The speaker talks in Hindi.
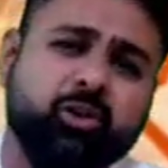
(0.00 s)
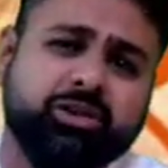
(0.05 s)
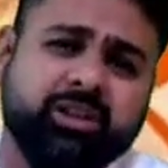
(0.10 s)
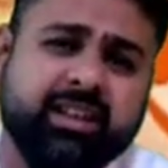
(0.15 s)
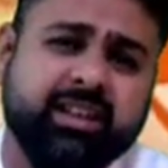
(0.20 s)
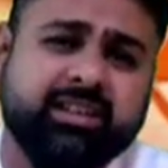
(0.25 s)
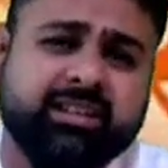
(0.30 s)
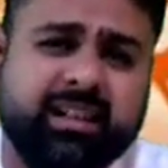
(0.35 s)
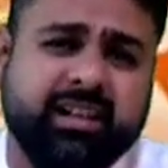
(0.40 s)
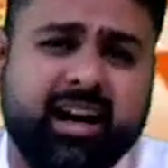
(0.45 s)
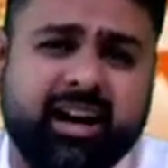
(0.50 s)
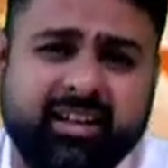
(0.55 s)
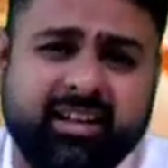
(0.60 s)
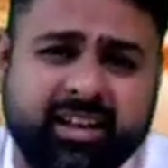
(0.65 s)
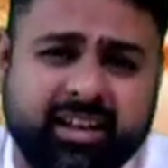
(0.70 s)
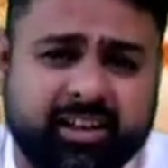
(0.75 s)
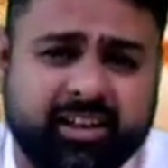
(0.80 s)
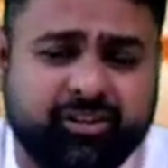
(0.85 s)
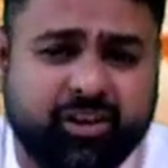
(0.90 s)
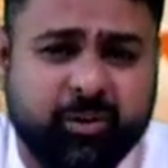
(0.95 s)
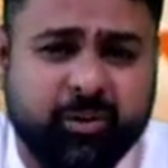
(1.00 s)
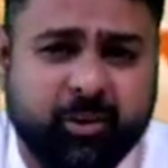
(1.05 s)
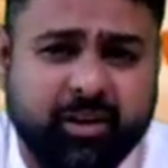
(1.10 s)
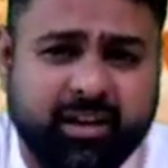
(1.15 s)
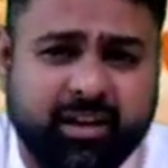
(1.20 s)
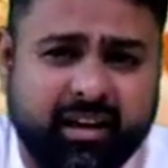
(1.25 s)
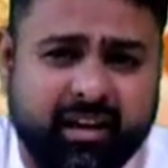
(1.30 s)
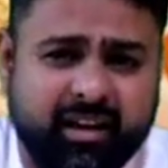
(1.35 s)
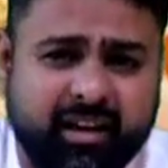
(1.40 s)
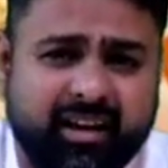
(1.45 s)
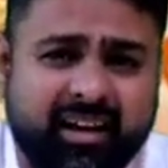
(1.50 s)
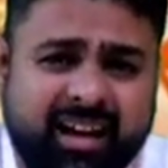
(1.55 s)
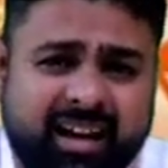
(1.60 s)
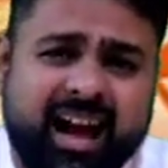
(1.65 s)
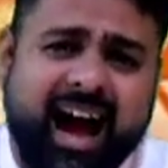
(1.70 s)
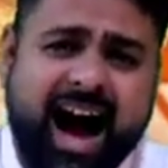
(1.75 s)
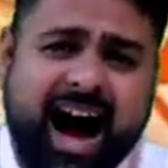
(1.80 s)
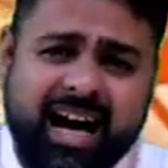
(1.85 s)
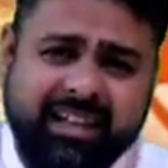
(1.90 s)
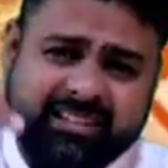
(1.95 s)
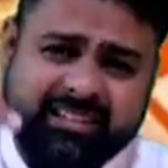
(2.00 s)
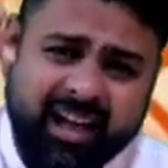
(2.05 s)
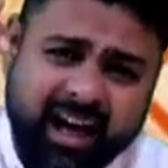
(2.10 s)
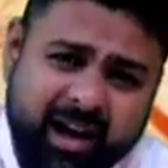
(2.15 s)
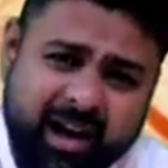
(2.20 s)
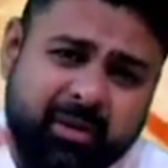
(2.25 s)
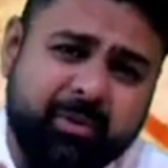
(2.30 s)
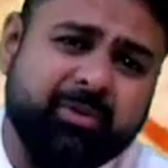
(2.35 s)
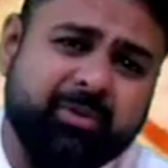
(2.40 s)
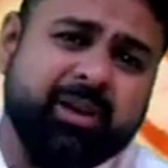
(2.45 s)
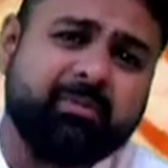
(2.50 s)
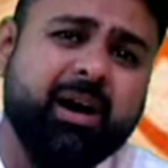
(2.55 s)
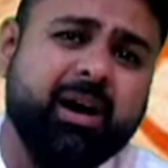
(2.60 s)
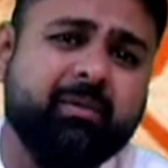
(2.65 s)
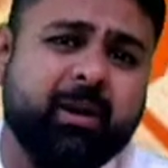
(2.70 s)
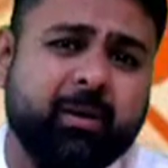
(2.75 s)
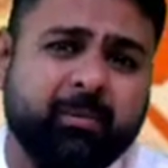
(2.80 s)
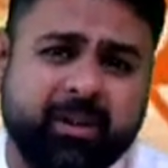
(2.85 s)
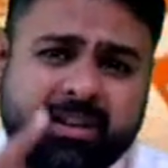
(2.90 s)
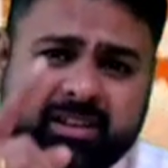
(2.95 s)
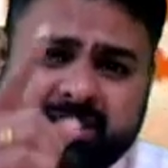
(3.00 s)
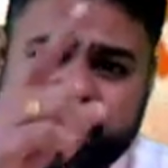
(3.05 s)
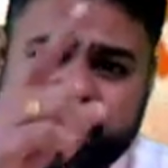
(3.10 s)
को संस्कार देना जरूरी है आज हम अपने माँ बाप के